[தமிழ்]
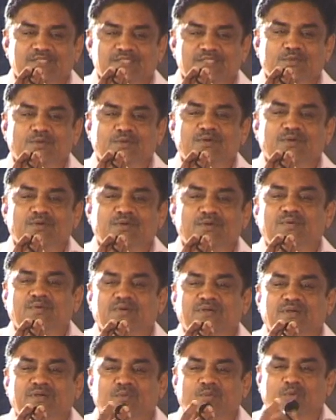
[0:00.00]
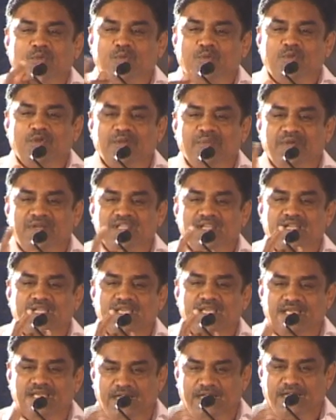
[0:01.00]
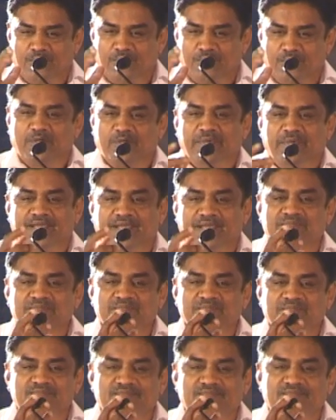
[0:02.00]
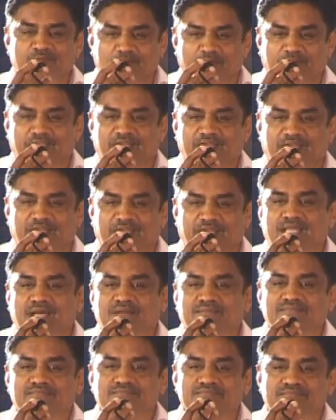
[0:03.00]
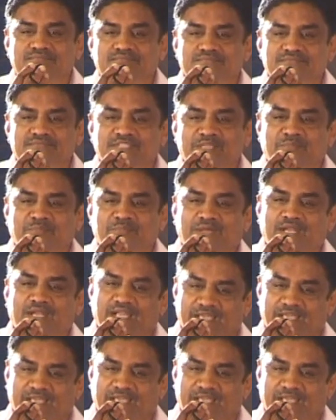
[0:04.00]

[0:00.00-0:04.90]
ஸோ ஒரு ஊரில் மட்டும் இல்லை எல்லா ஊருக்குமே ஒரே ராஜா தான் இப்போ இல்லை